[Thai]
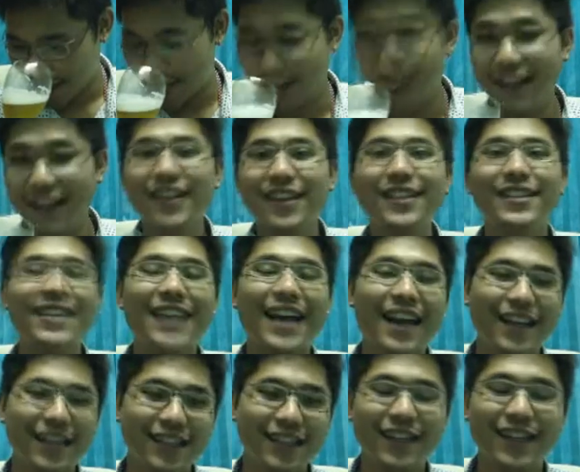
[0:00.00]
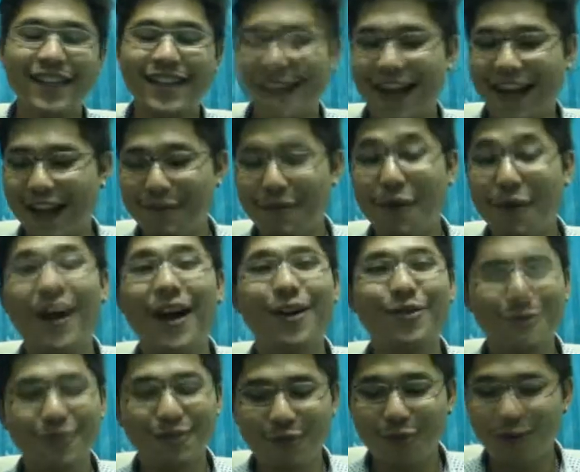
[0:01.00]
อันนี้ได้กลิ่นชัดเลยนะครับพอ
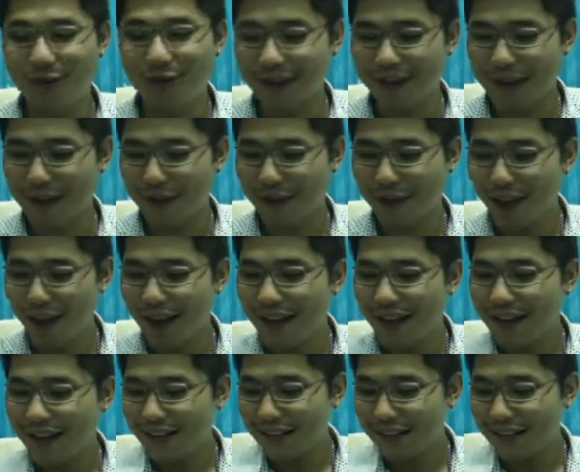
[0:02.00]
เข้าจมูกนะครับก็